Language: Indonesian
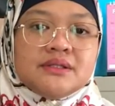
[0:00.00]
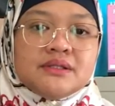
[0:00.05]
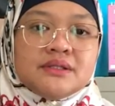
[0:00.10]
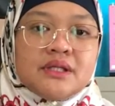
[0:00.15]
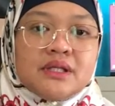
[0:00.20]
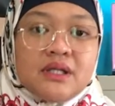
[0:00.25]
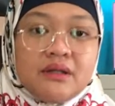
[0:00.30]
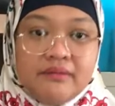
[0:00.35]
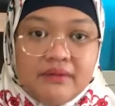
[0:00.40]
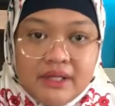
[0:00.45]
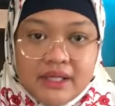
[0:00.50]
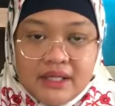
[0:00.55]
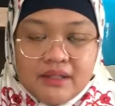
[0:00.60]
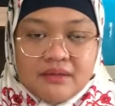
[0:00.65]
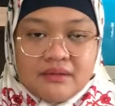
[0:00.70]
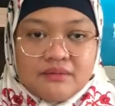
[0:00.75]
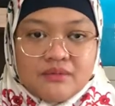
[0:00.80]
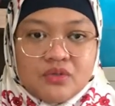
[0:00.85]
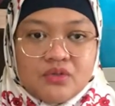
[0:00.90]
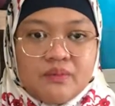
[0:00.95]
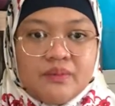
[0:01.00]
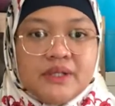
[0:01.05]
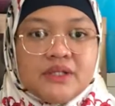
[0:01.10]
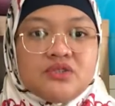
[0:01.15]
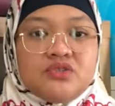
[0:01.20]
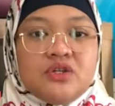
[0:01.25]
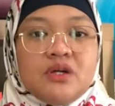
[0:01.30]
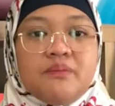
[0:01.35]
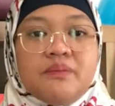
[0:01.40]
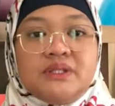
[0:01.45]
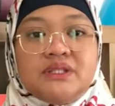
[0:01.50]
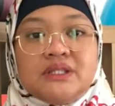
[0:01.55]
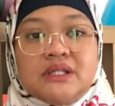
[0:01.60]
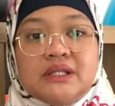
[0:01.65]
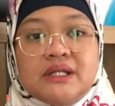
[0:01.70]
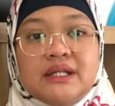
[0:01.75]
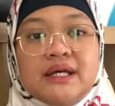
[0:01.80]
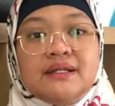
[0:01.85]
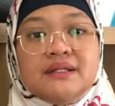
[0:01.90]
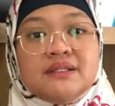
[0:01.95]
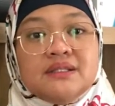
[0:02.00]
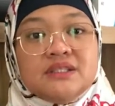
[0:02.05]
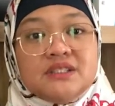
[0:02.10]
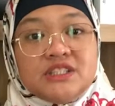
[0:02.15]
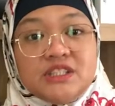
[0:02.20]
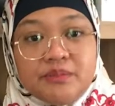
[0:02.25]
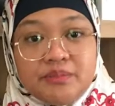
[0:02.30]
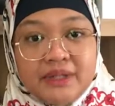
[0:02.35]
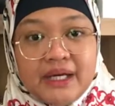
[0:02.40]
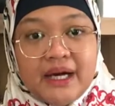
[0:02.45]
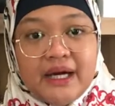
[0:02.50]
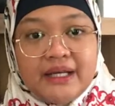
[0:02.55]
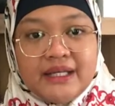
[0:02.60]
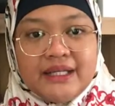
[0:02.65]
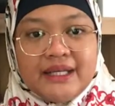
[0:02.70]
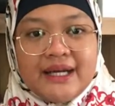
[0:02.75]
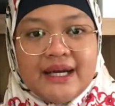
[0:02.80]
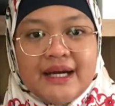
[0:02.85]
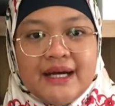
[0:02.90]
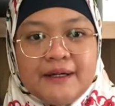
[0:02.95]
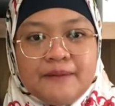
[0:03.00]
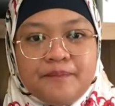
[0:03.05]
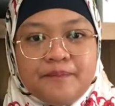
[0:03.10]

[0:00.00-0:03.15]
sertifikat berupa surat pencatatan ciptaannya.